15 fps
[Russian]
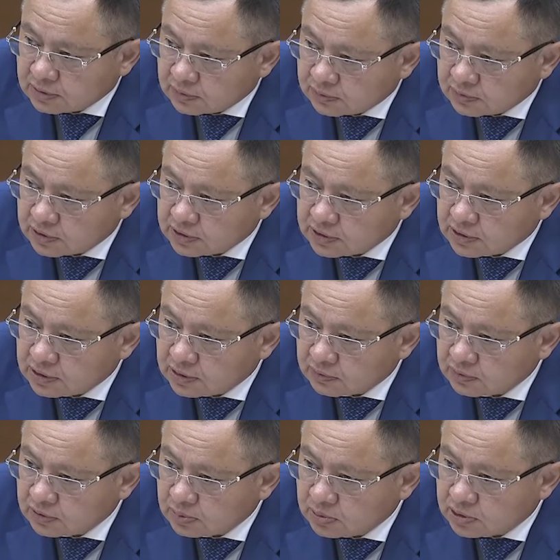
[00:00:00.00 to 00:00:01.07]
в Казани, в
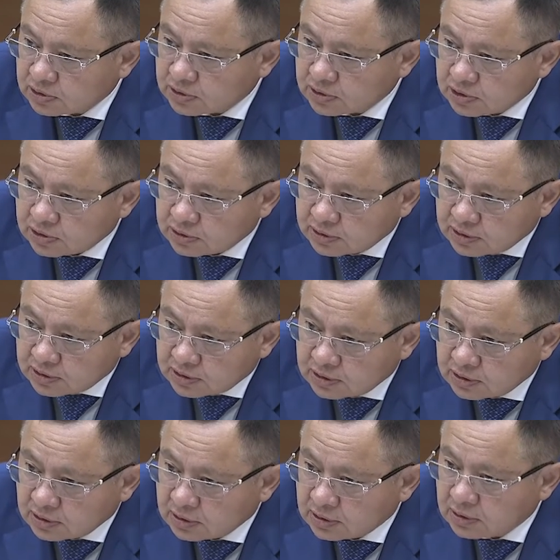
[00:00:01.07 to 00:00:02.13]
Набережных Челнах,
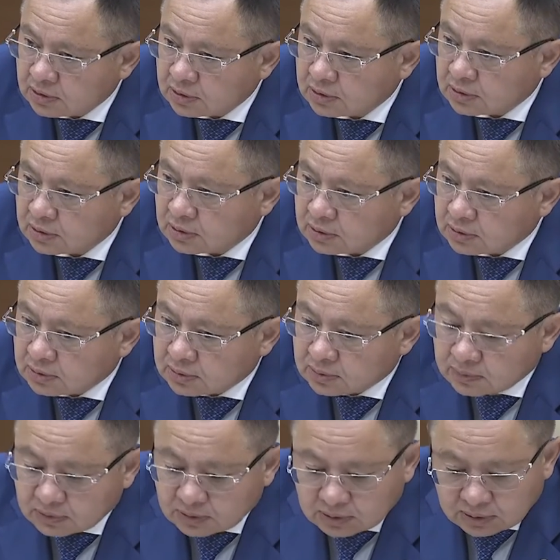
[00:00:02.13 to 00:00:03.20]
э,
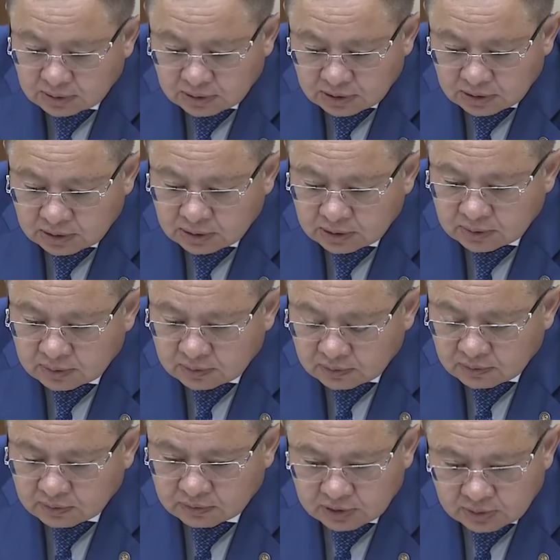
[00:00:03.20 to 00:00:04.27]
и
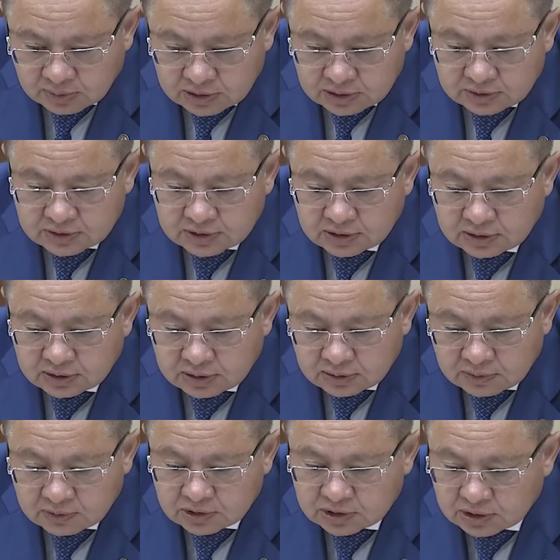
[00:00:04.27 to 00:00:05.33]
в Альметьевске,
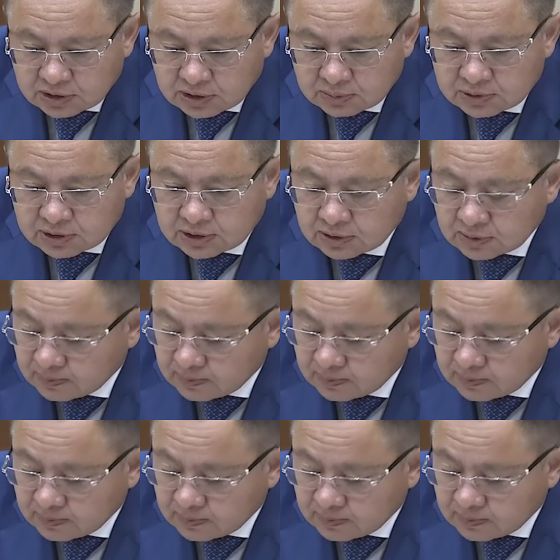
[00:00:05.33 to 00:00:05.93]
Нижнекамске.